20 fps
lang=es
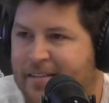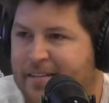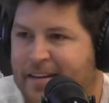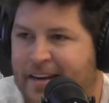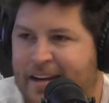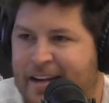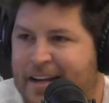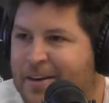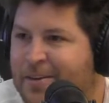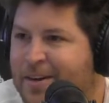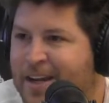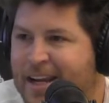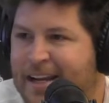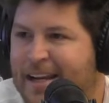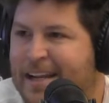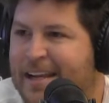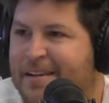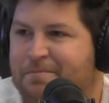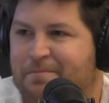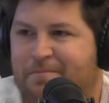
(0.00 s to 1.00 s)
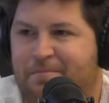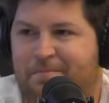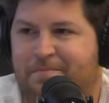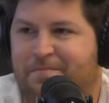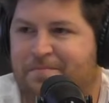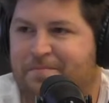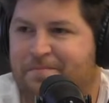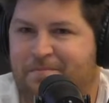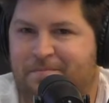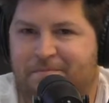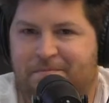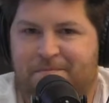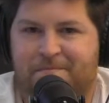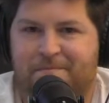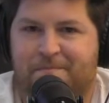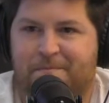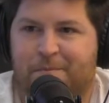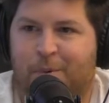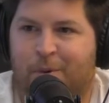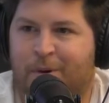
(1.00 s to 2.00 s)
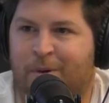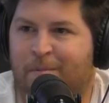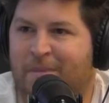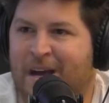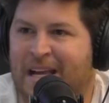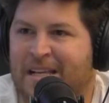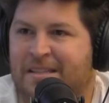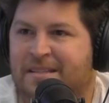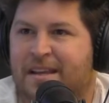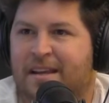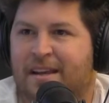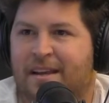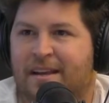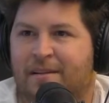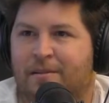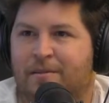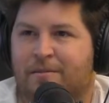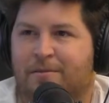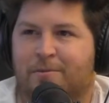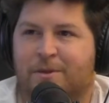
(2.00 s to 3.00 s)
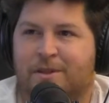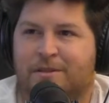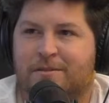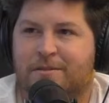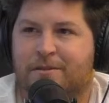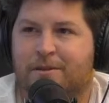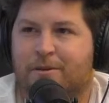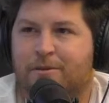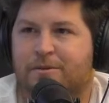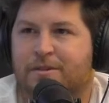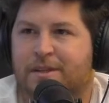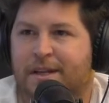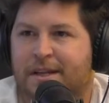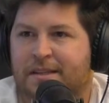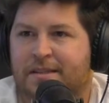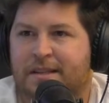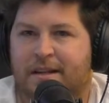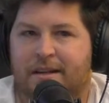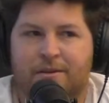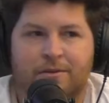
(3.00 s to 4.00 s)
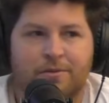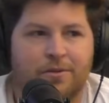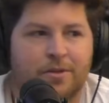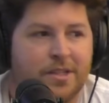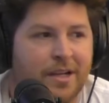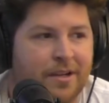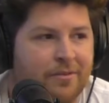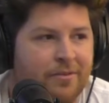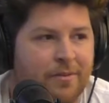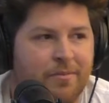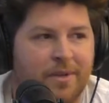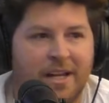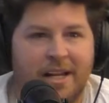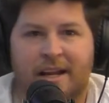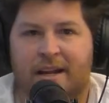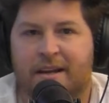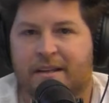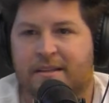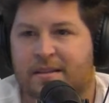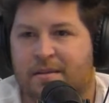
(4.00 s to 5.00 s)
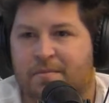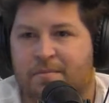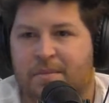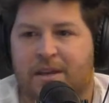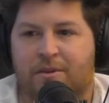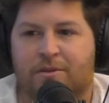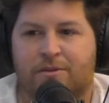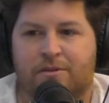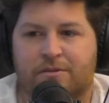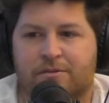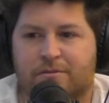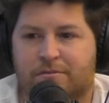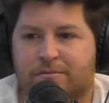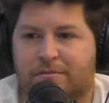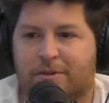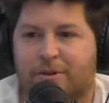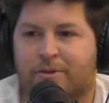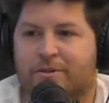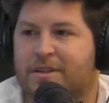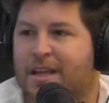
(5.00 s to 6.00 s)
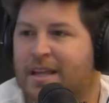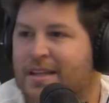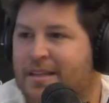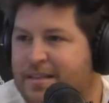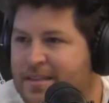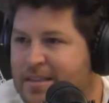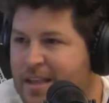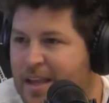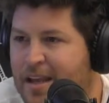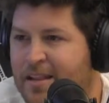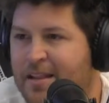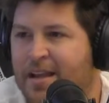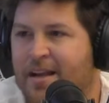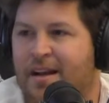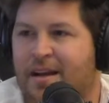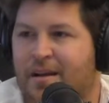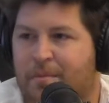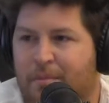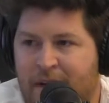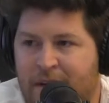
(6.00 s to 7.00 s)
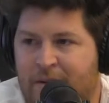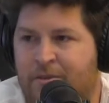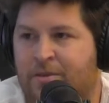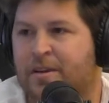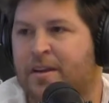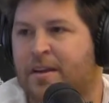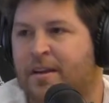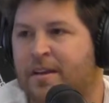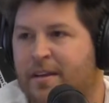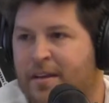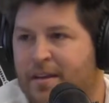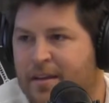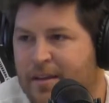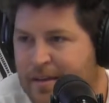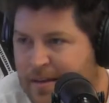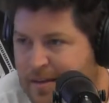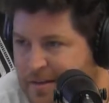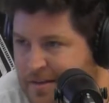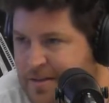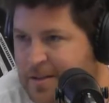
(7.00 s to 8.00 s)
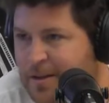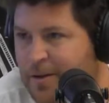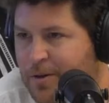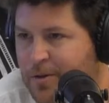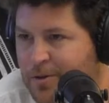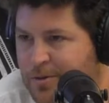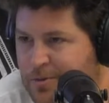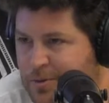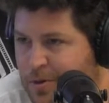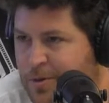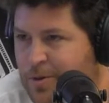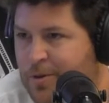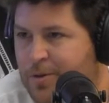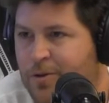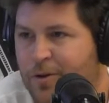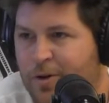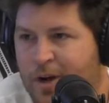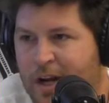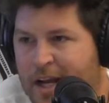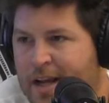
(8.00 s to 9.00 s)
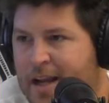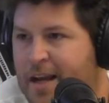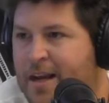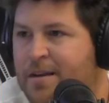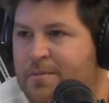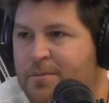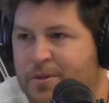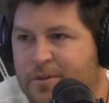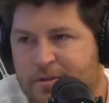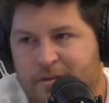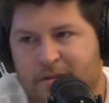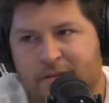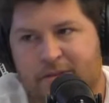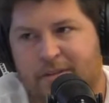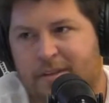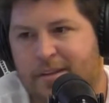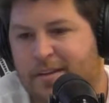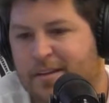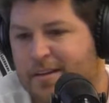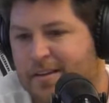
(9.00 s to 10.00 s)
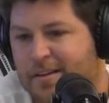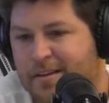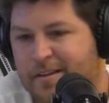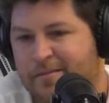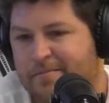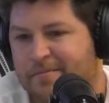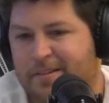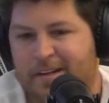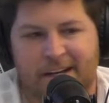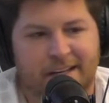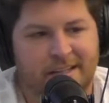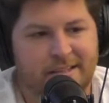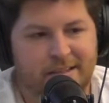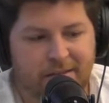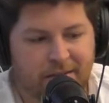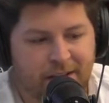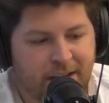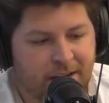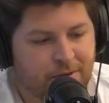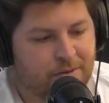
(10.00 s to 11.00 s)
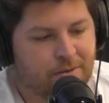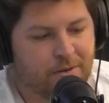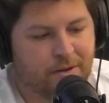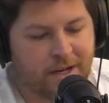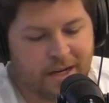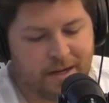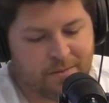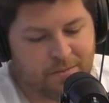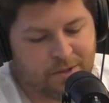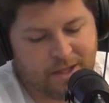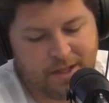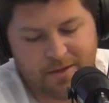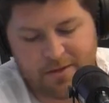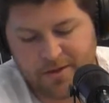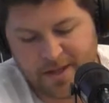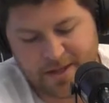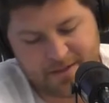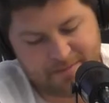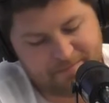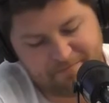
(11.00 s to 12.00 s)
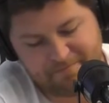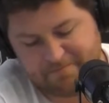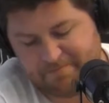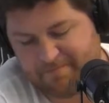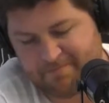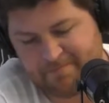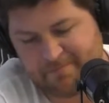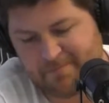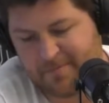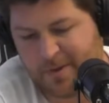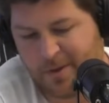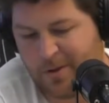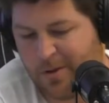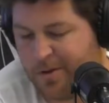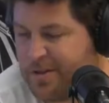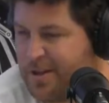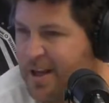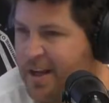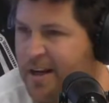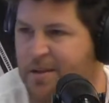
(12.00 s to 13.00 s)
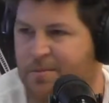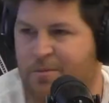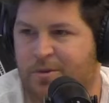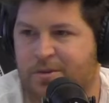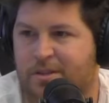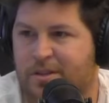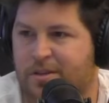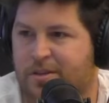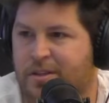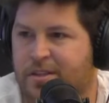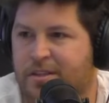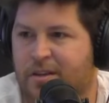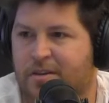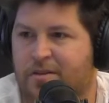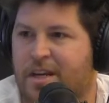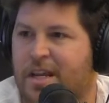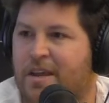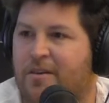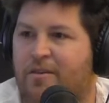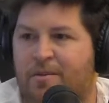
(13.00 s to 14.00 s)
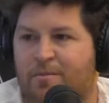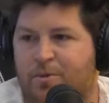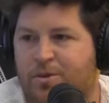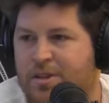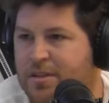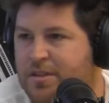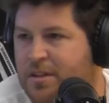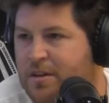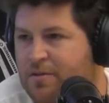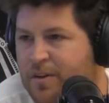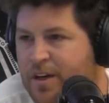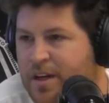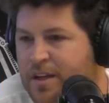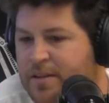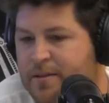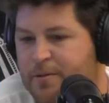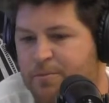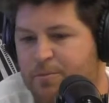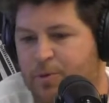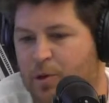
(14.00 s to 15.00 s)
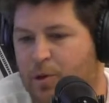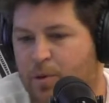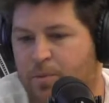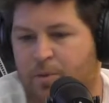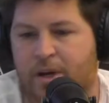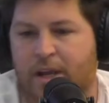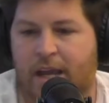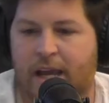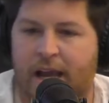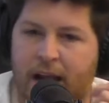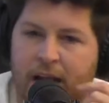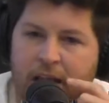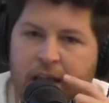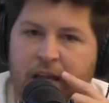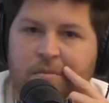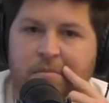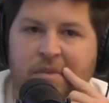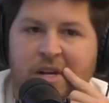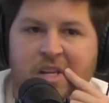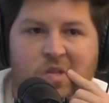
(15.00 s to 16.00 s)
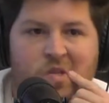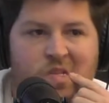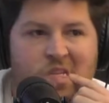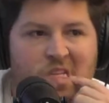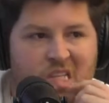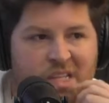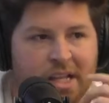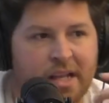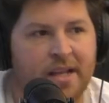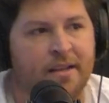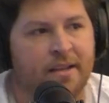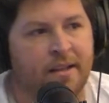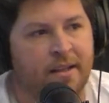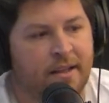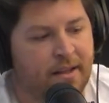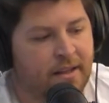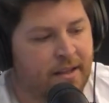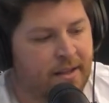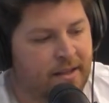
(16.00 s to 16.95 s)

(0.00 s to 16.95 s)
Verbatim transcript: Así Creo que por más que nuestros seres queridos, nuestros familiares, amigos nos extiendan la mano, si nosotros no, la queremos eh, recibir o no queremos la ayuda, no salimos de donde estamos ni vamos a ser felices solo porque alguien más nos está